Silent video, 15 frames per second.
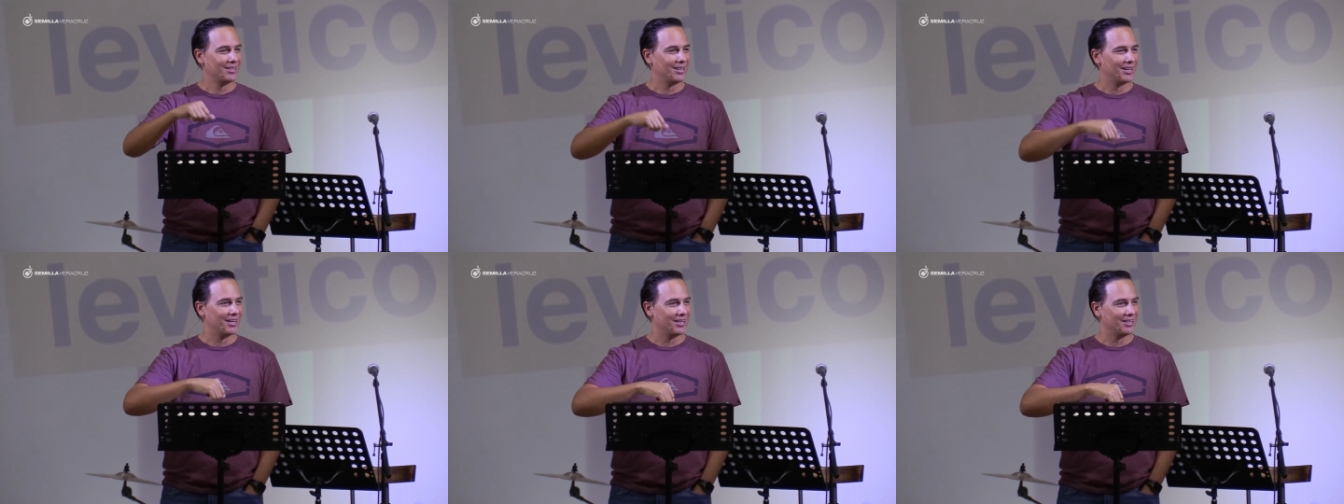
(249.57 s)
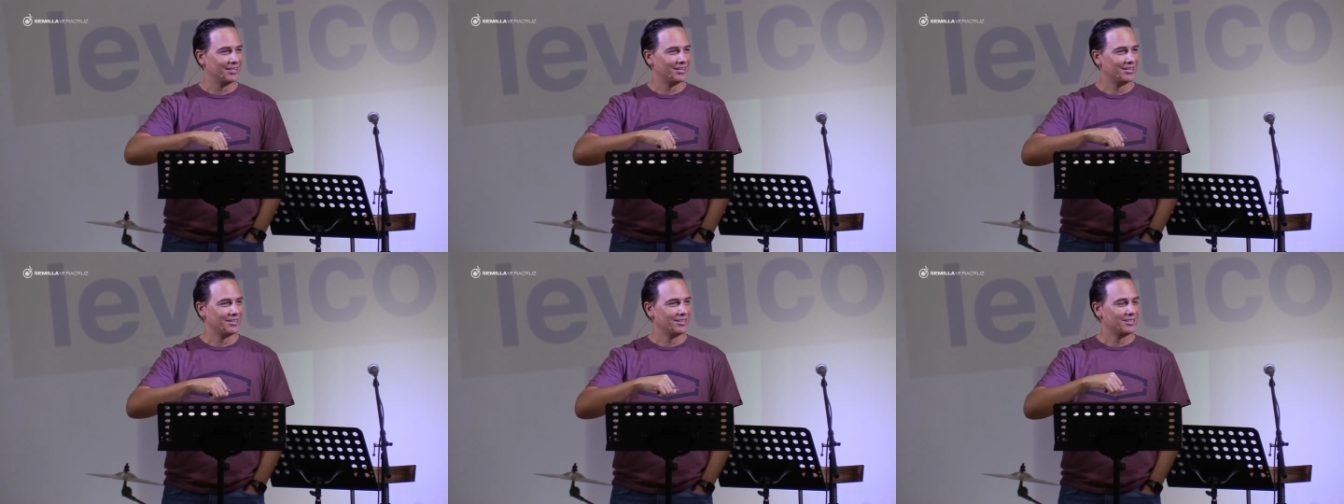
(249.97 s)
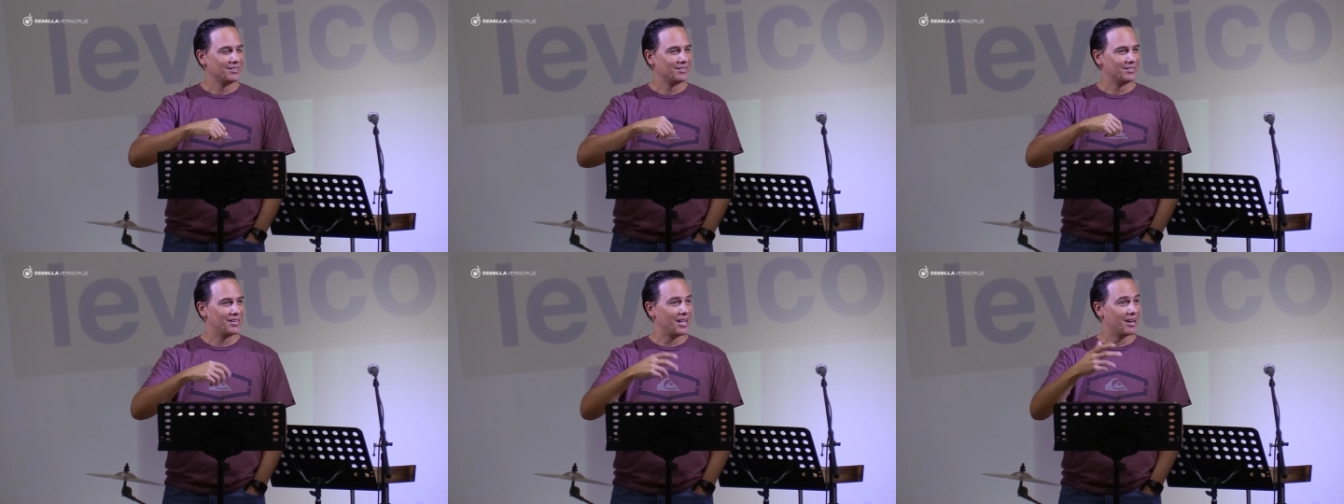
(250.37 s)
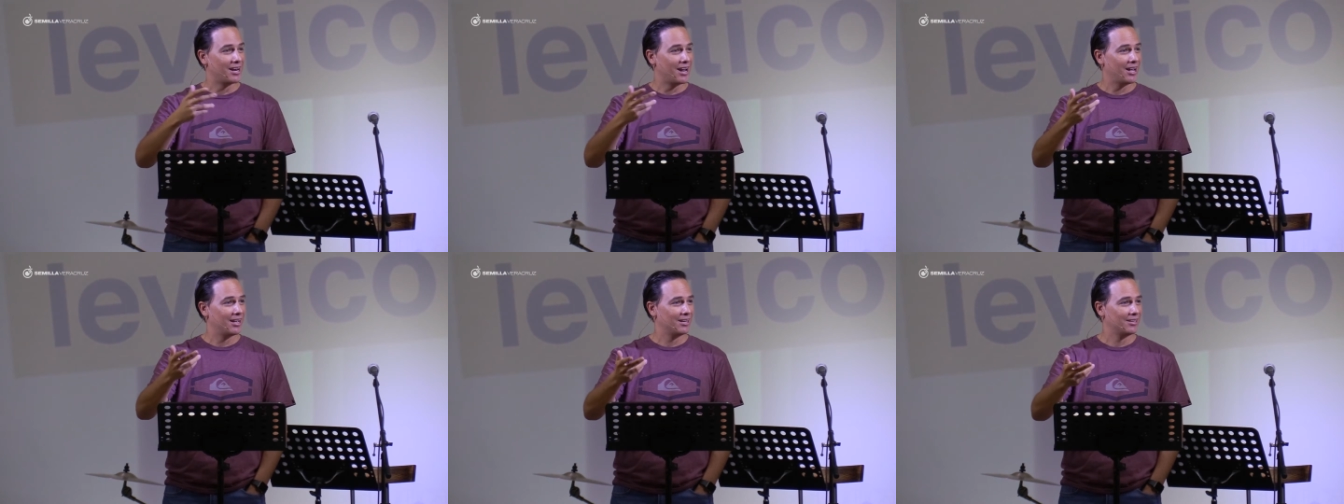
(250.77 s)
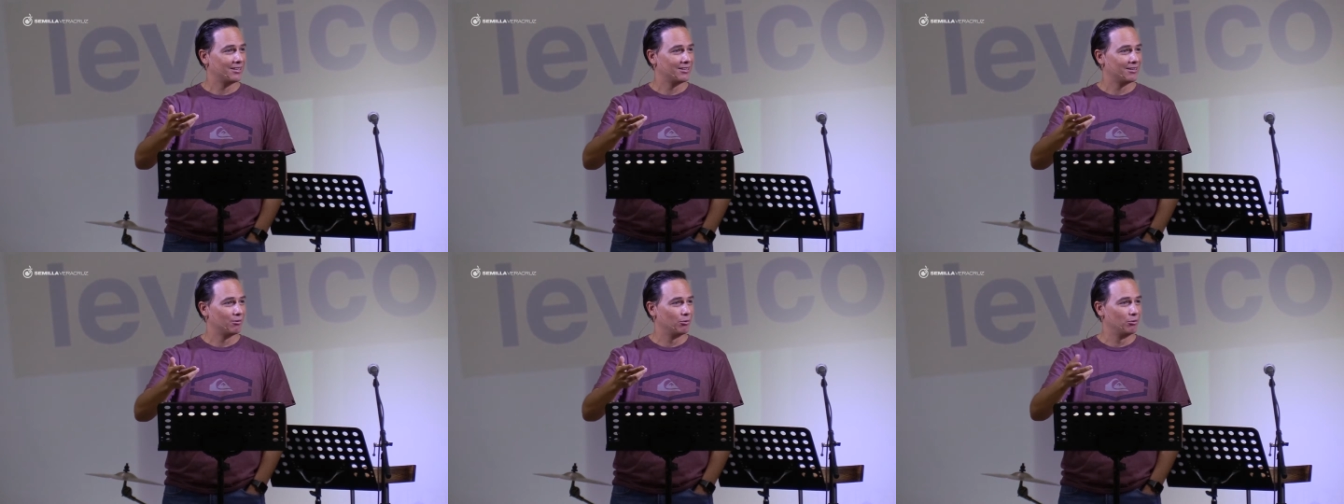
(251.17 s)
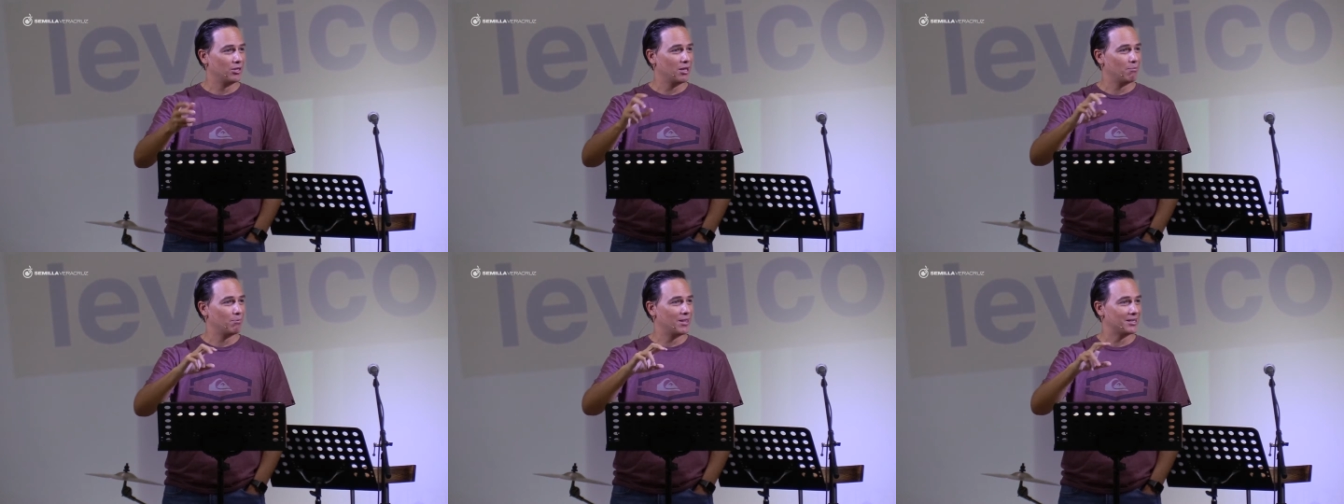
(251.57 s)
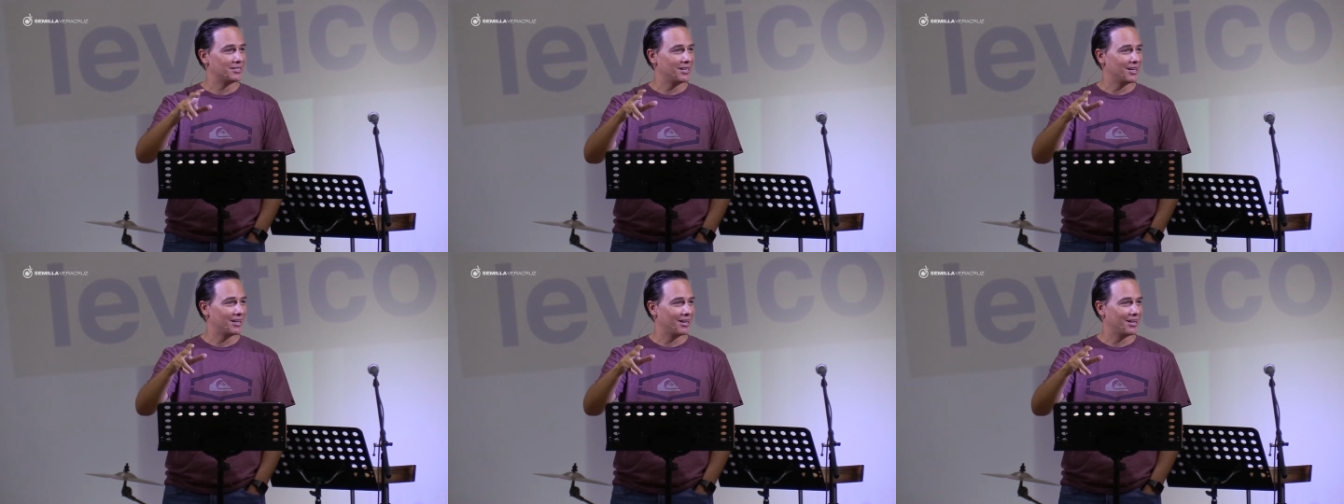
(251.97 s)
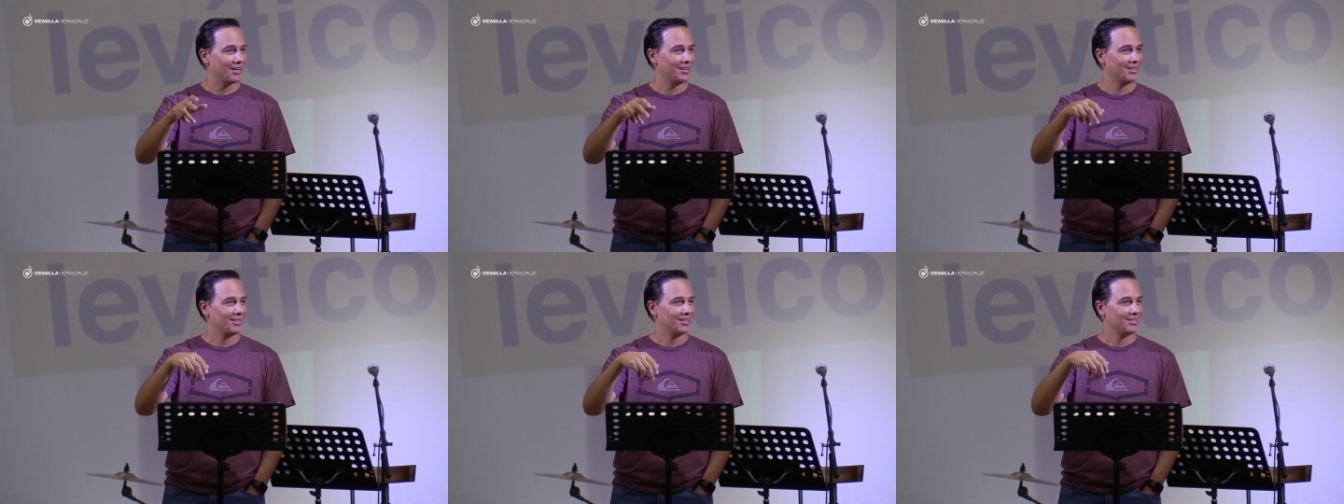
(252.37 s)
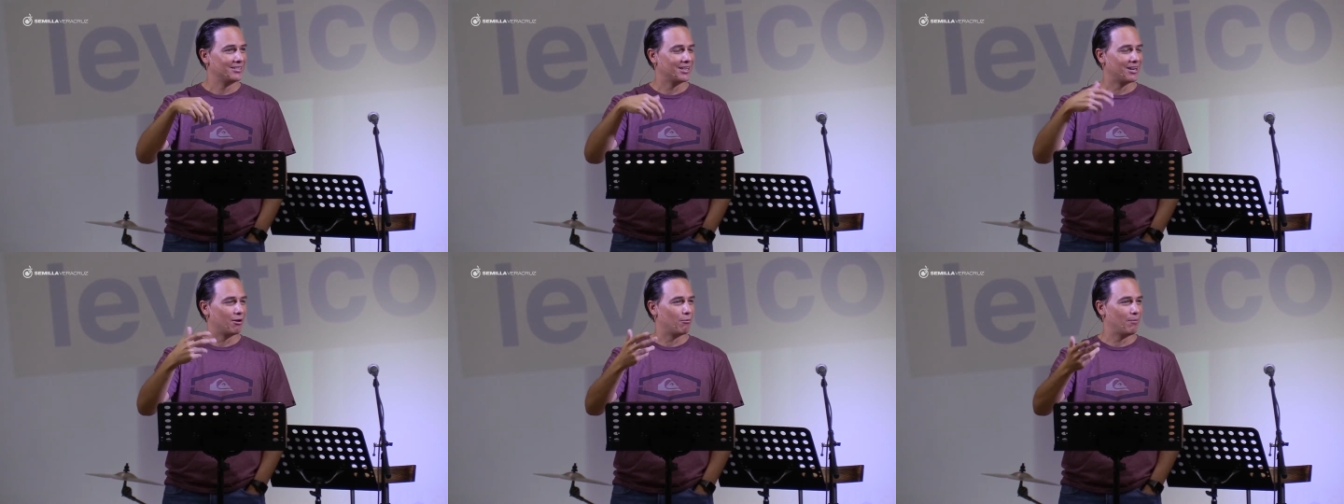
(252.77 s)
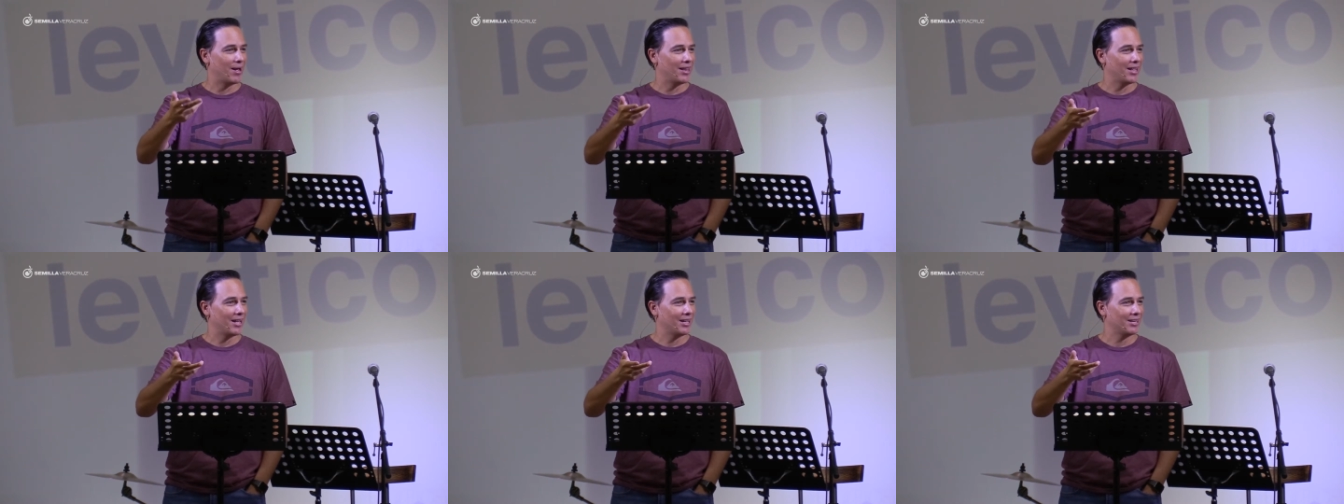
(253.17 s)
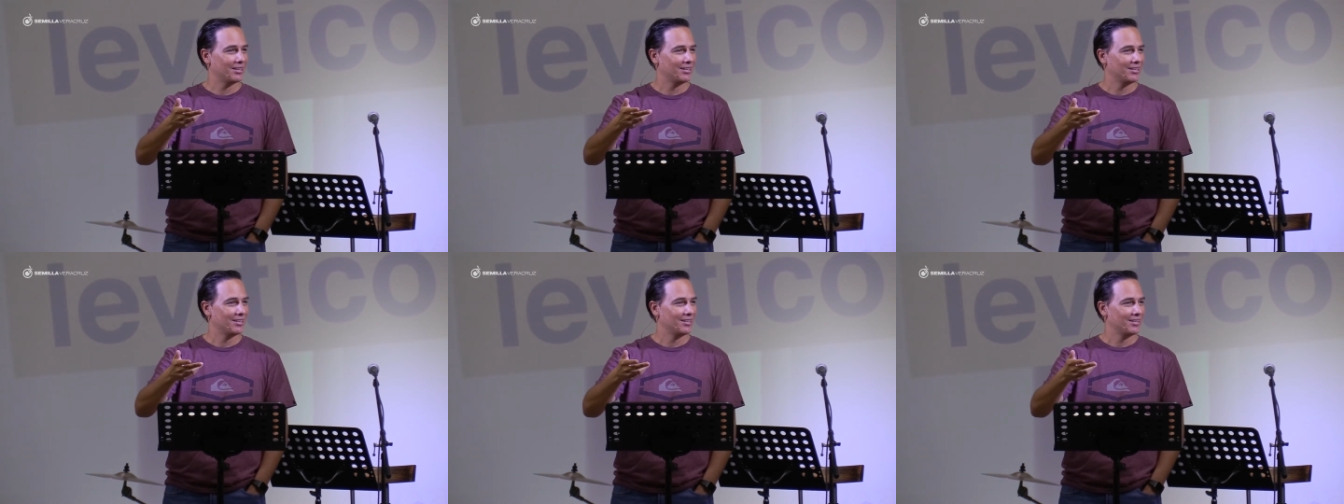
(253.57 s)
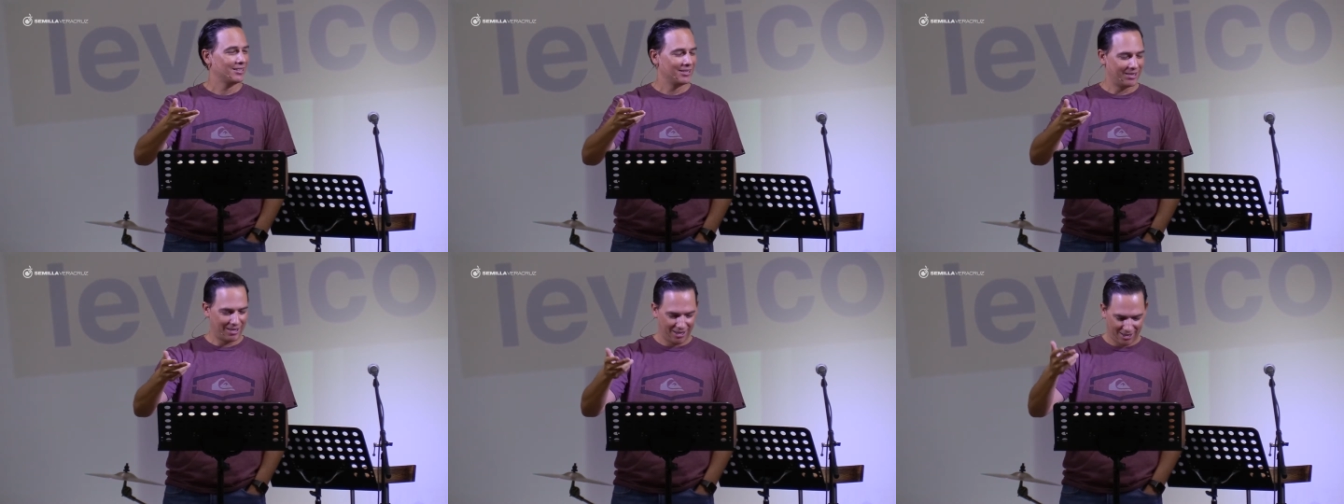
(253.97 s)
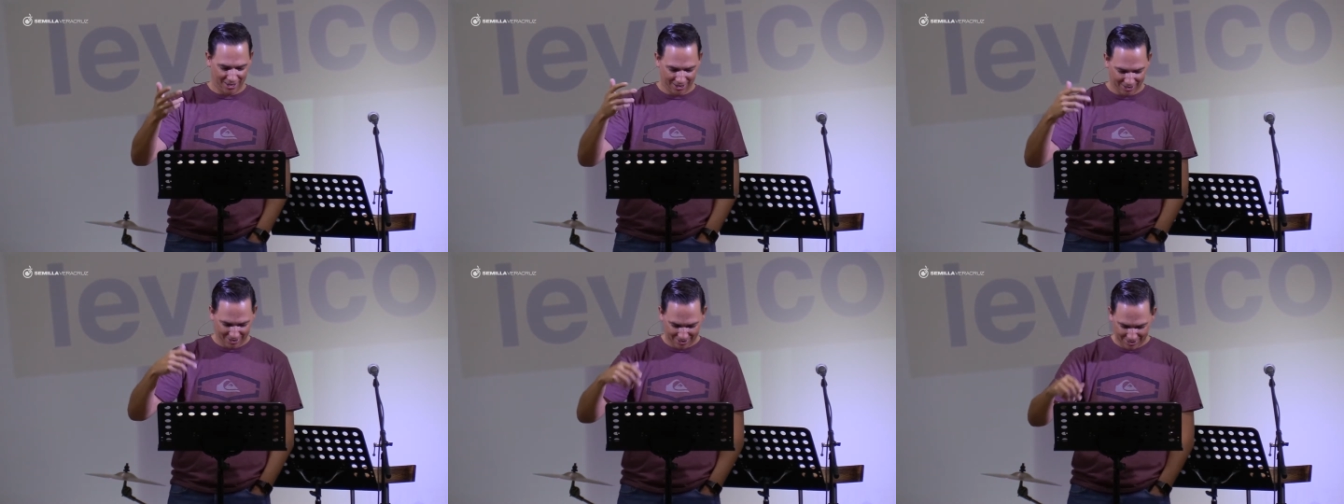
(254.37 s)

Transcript: eh, sierra, un dip de sierra, sierra ahumada. Eh,